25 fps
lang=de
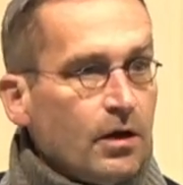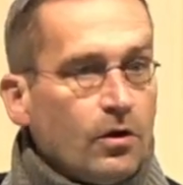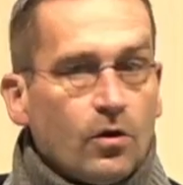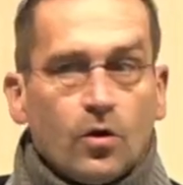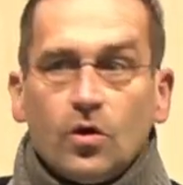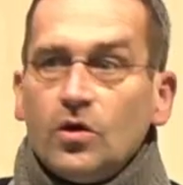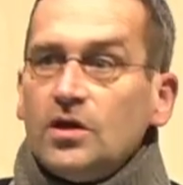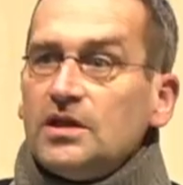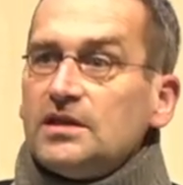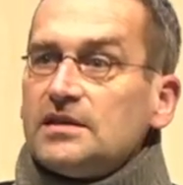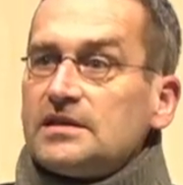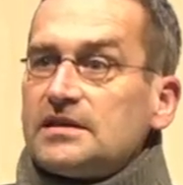
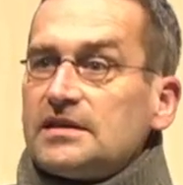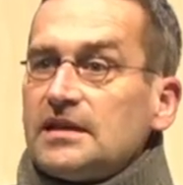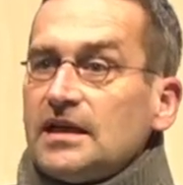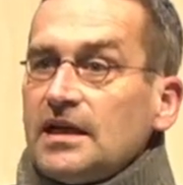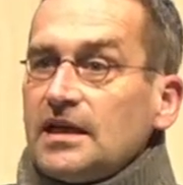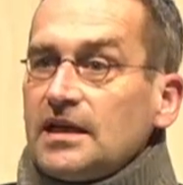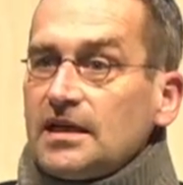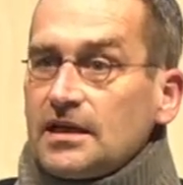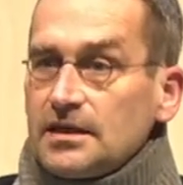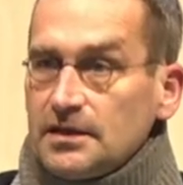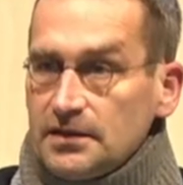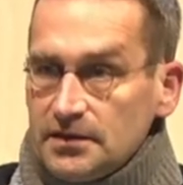Und
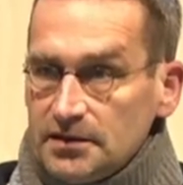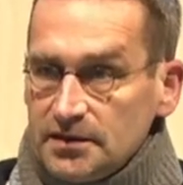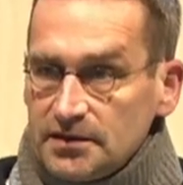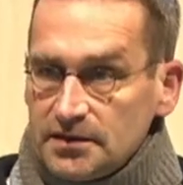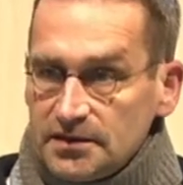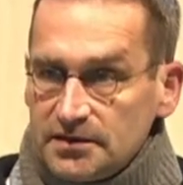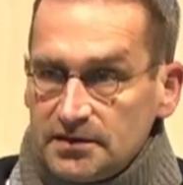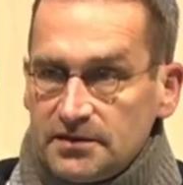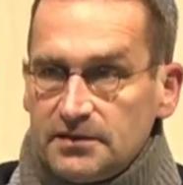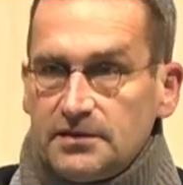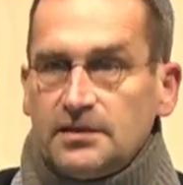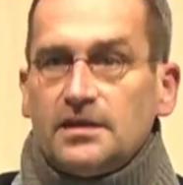
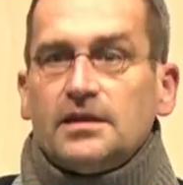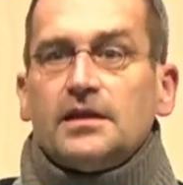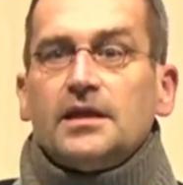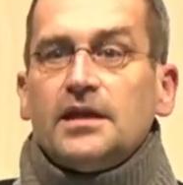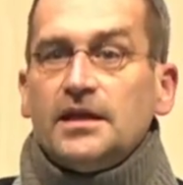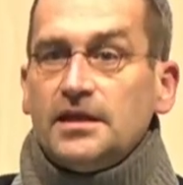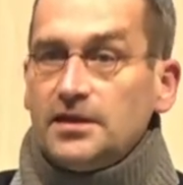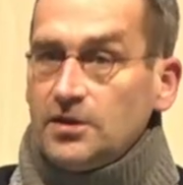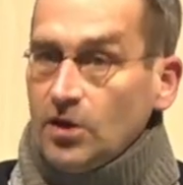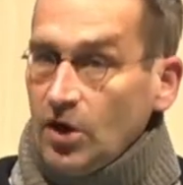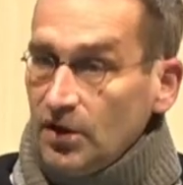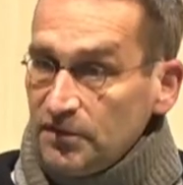
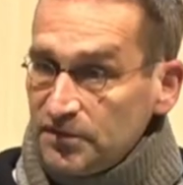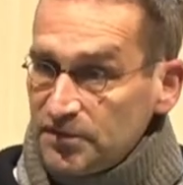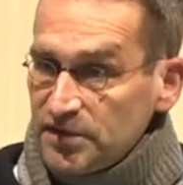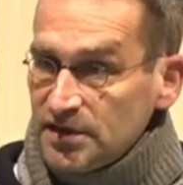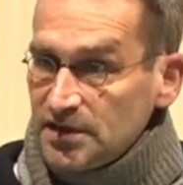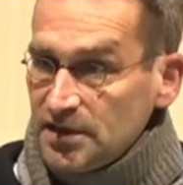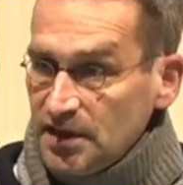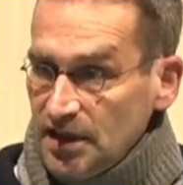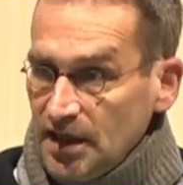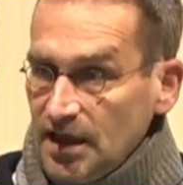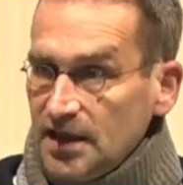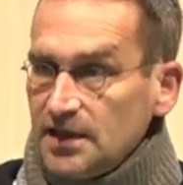ich
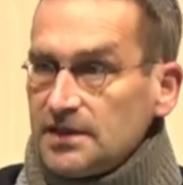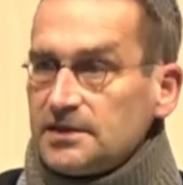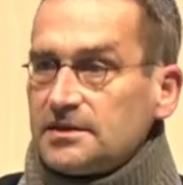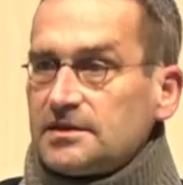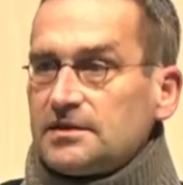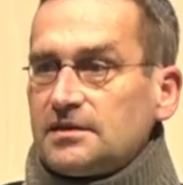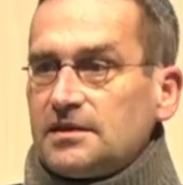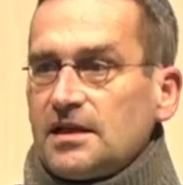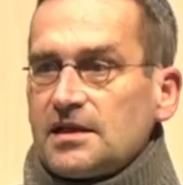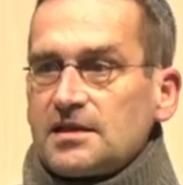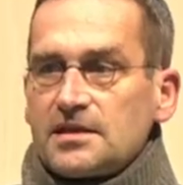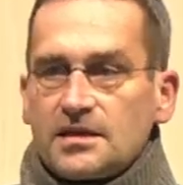hoffe halt,
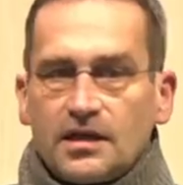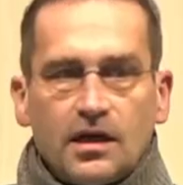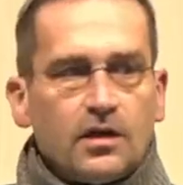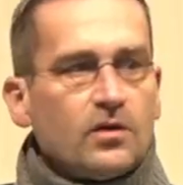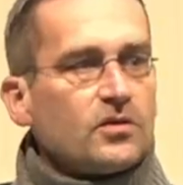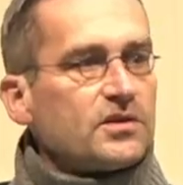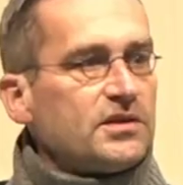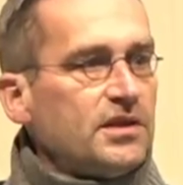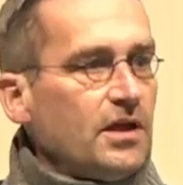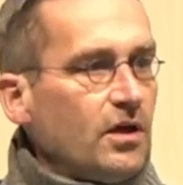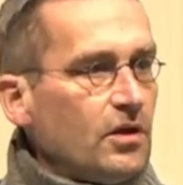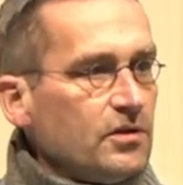dass
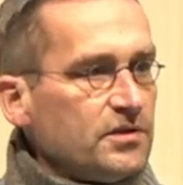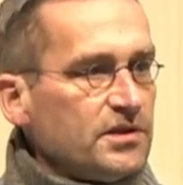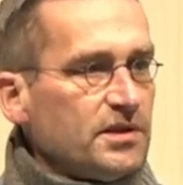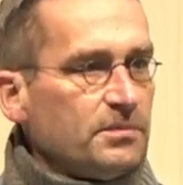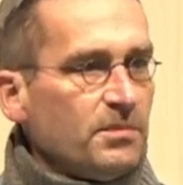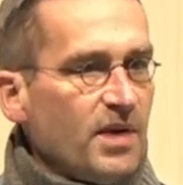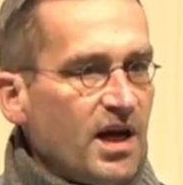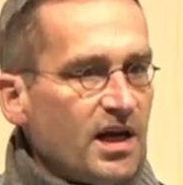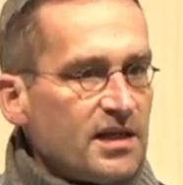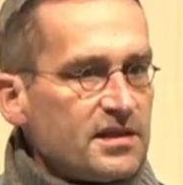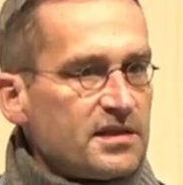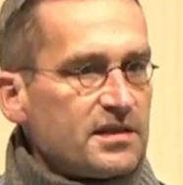auch die
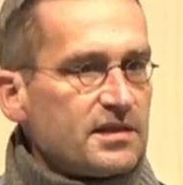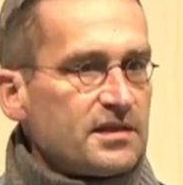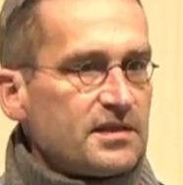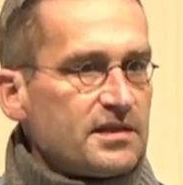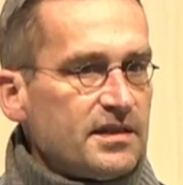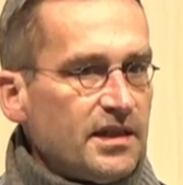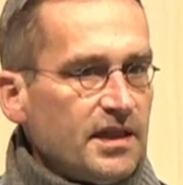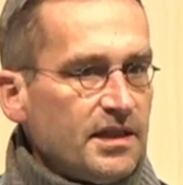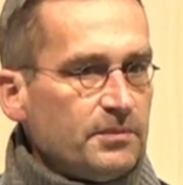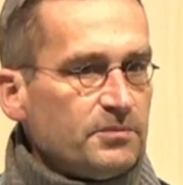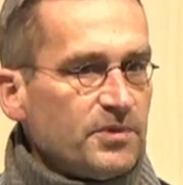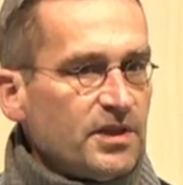
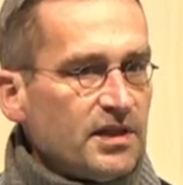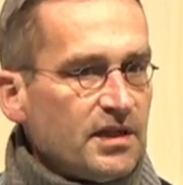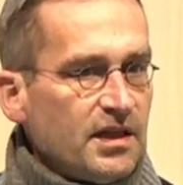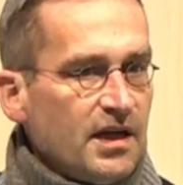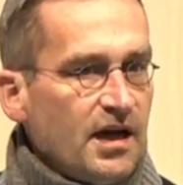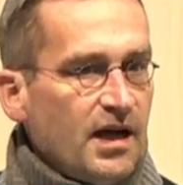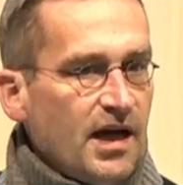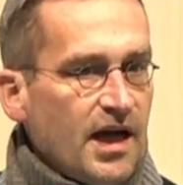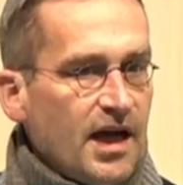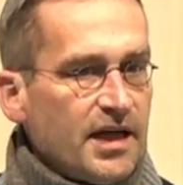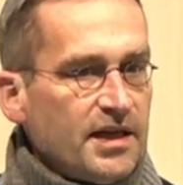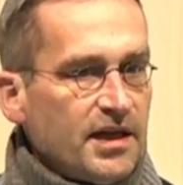On-Demand-Systeme
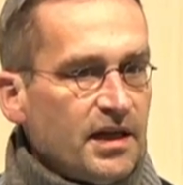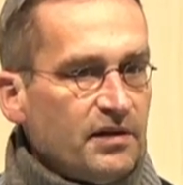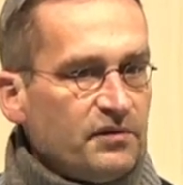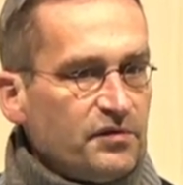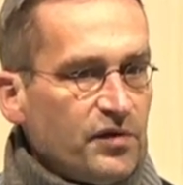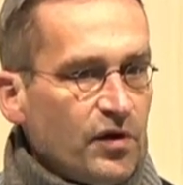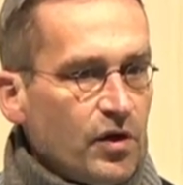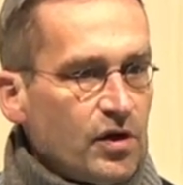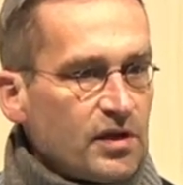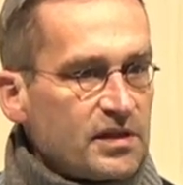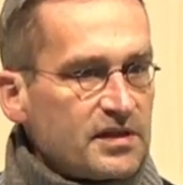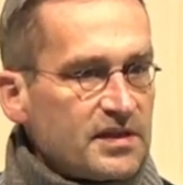ein
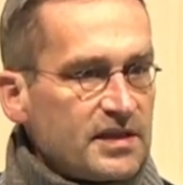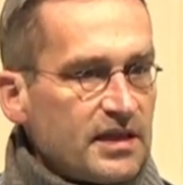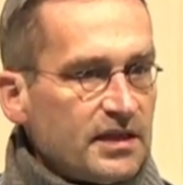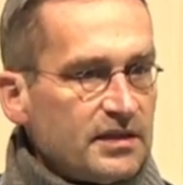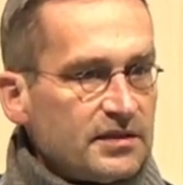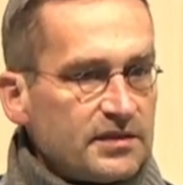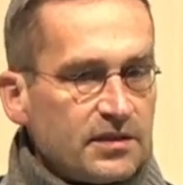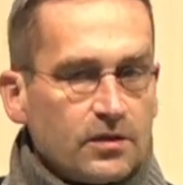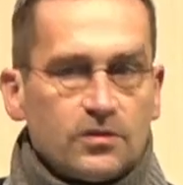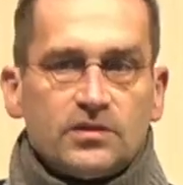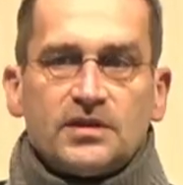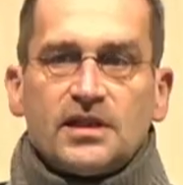Erfolg
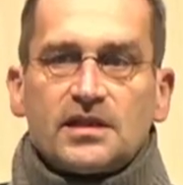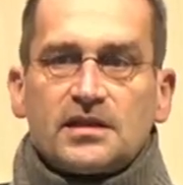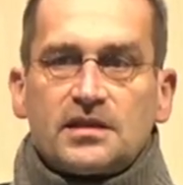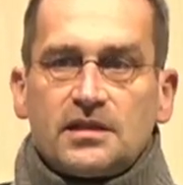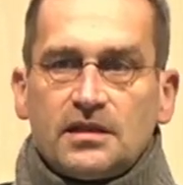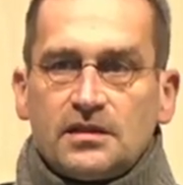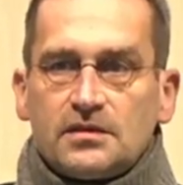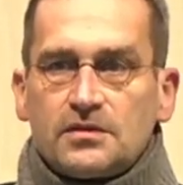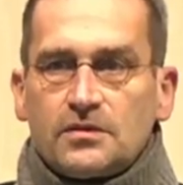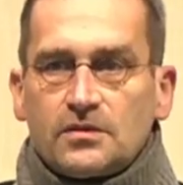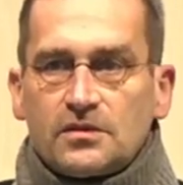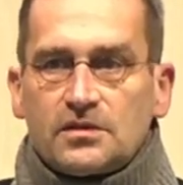sind und dass
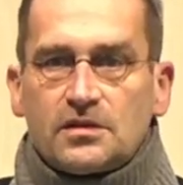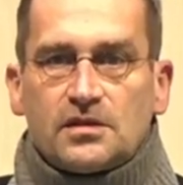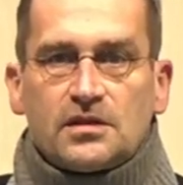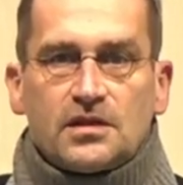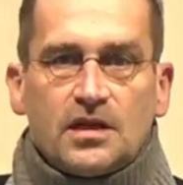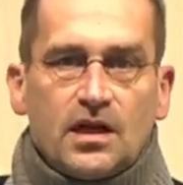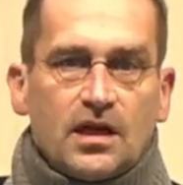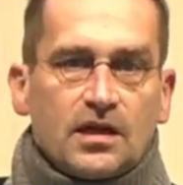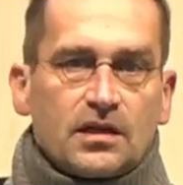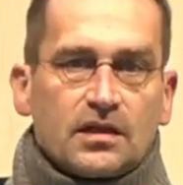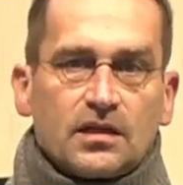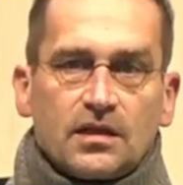sie
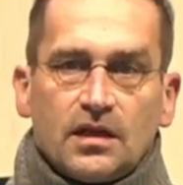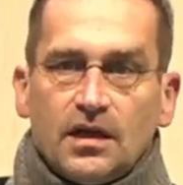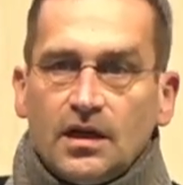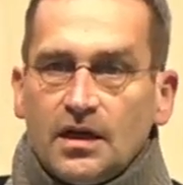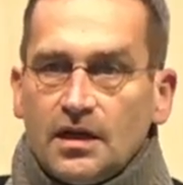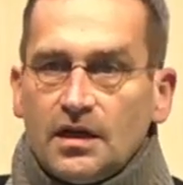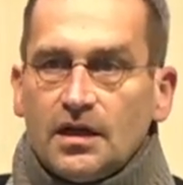sozusagen